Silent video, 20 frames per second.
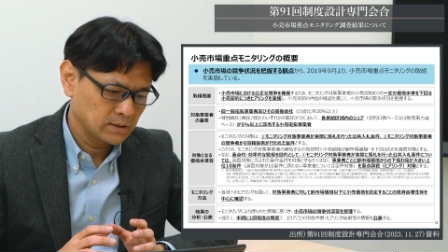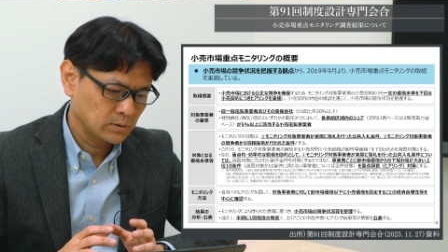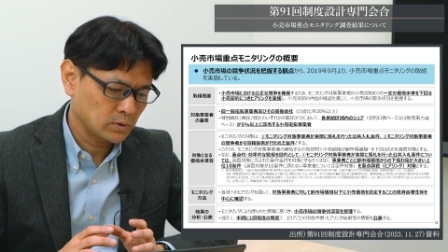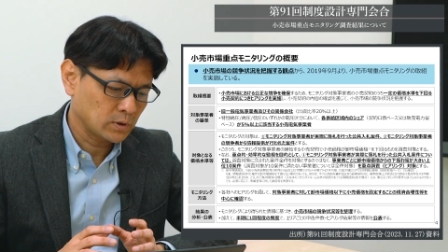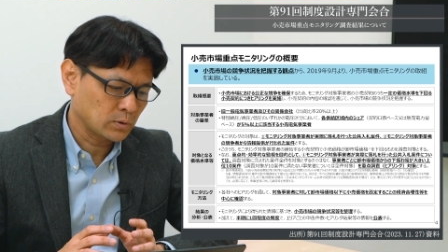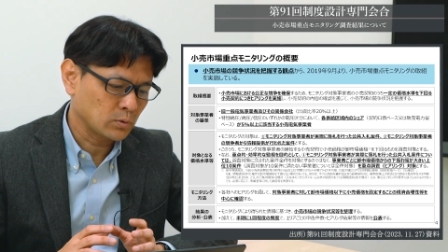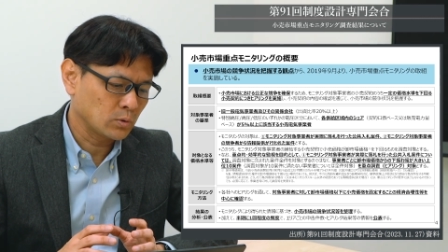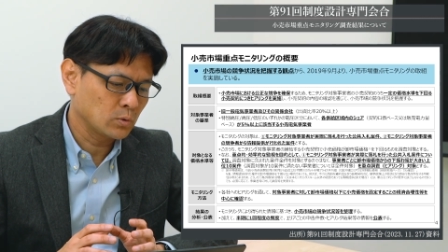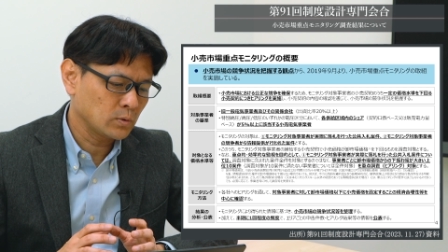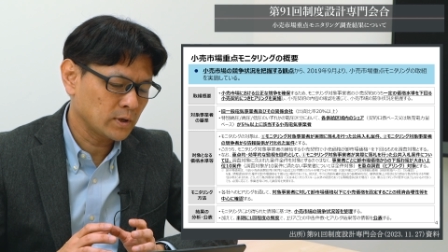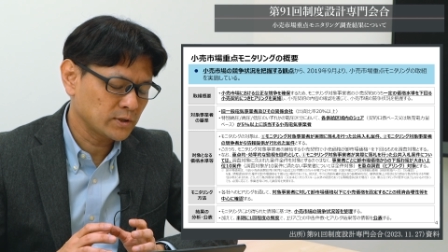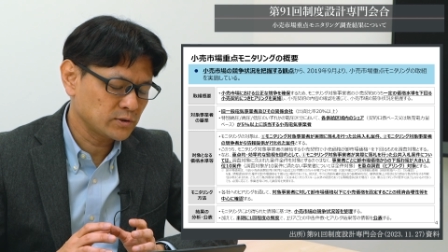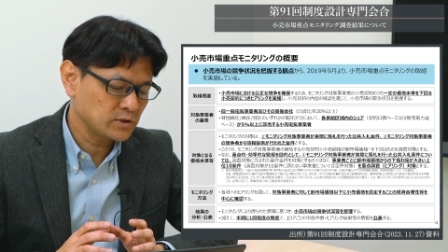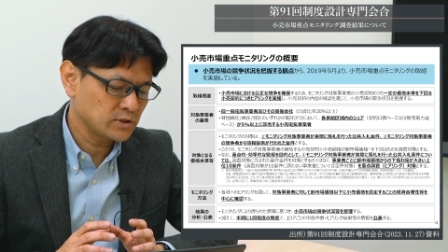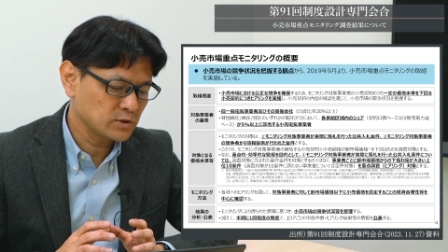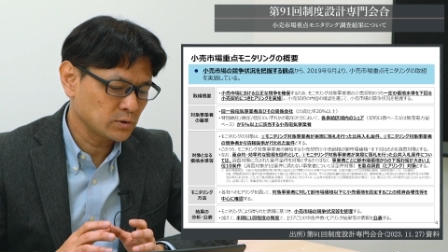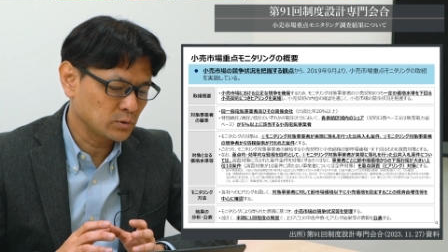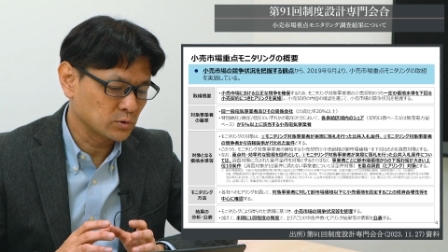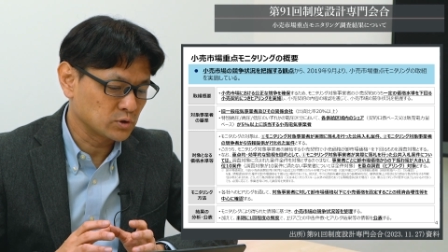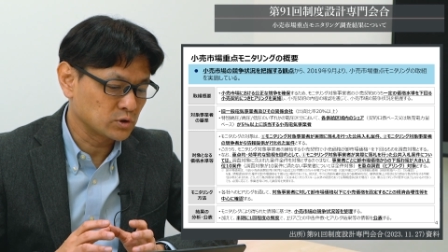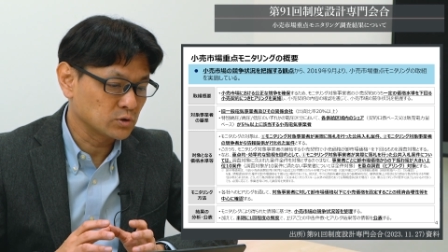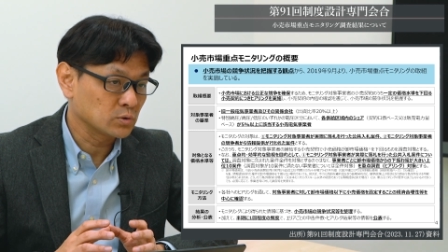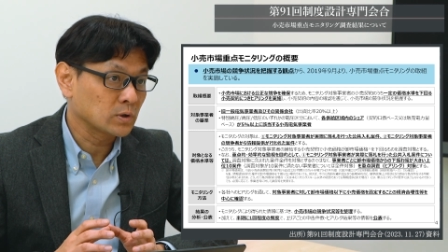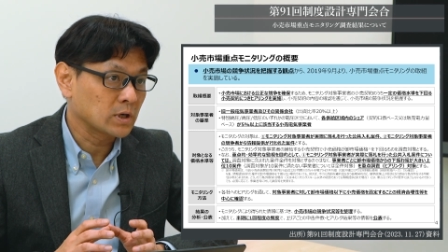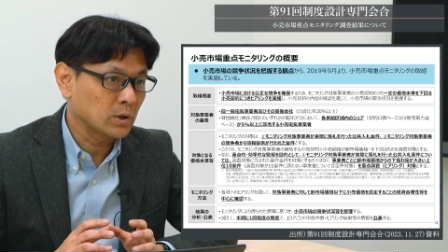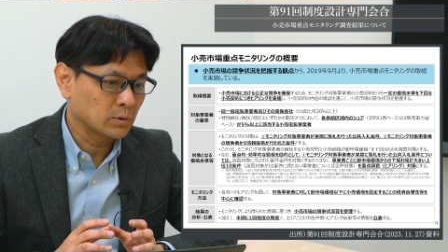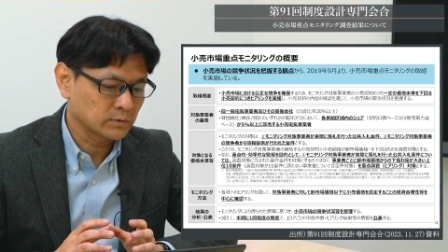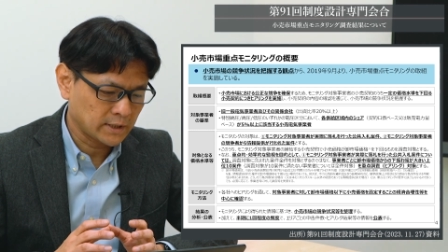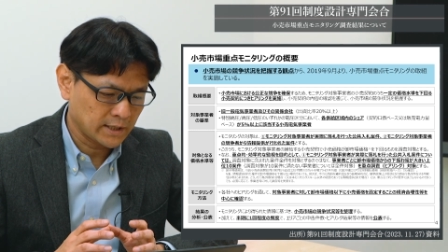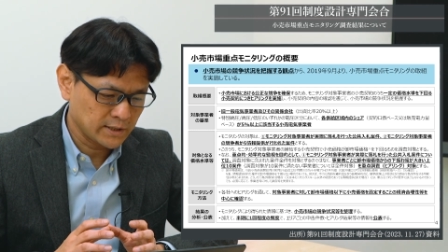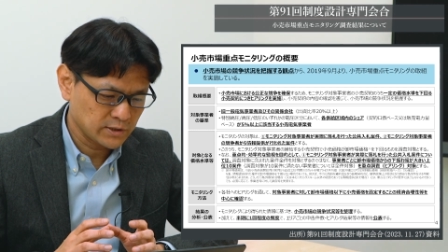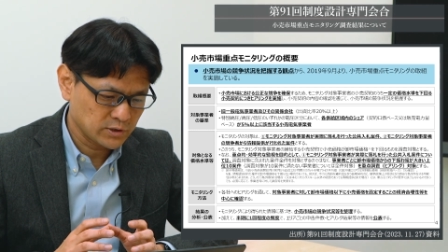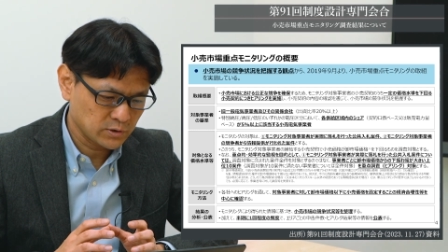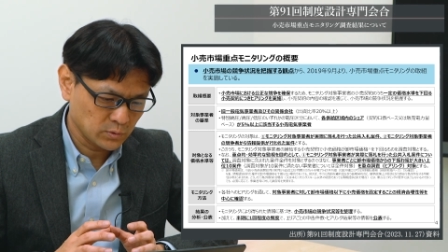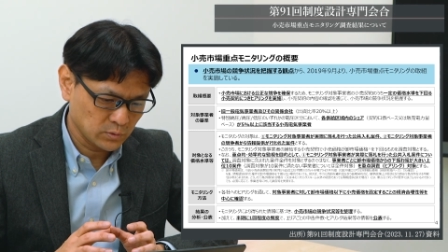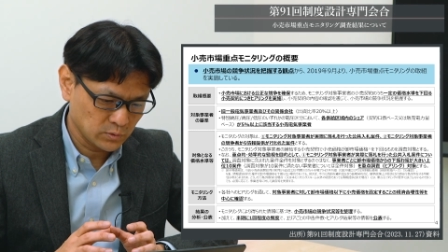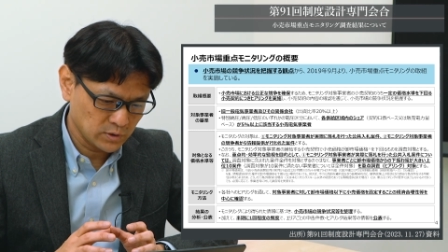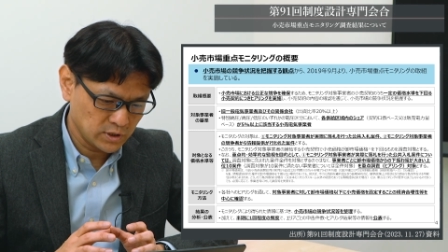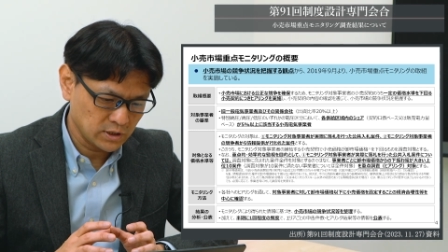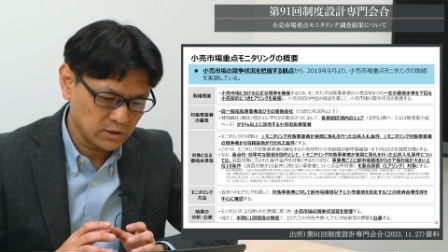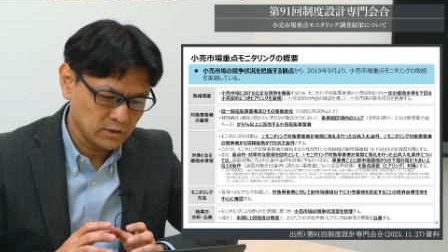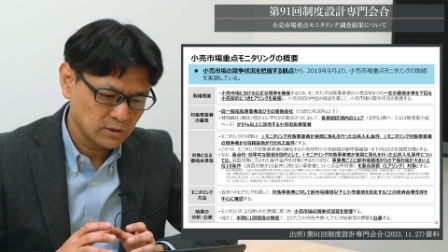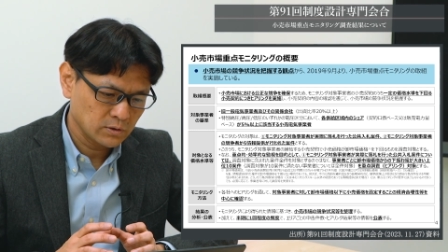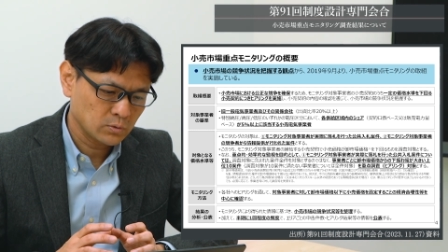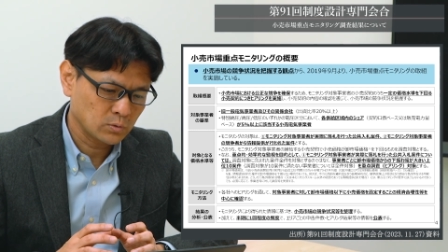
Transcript: これは高圧以上の需要化を対象に、